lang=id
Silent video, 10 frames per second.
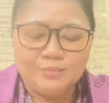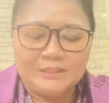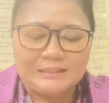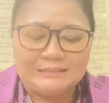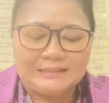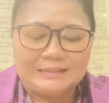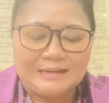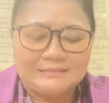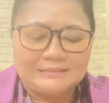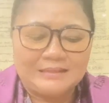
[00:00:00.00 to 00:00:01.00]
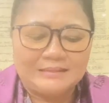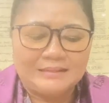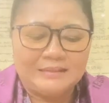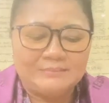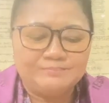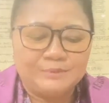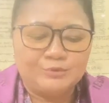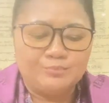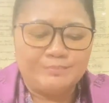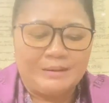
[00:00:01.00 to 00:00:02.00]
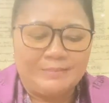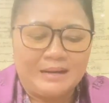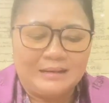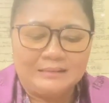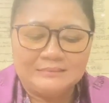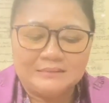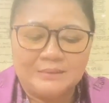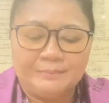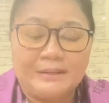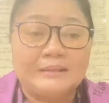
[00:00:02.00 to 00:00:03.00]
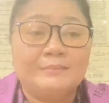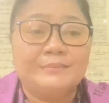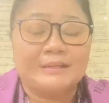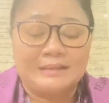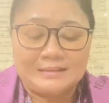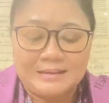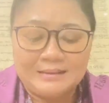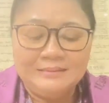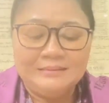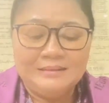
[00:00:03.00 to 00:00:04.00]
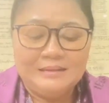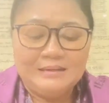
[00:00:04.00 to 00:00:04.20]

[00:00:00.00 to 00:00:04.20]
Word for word: berkata-kata dalam perumpamaan kepada mereka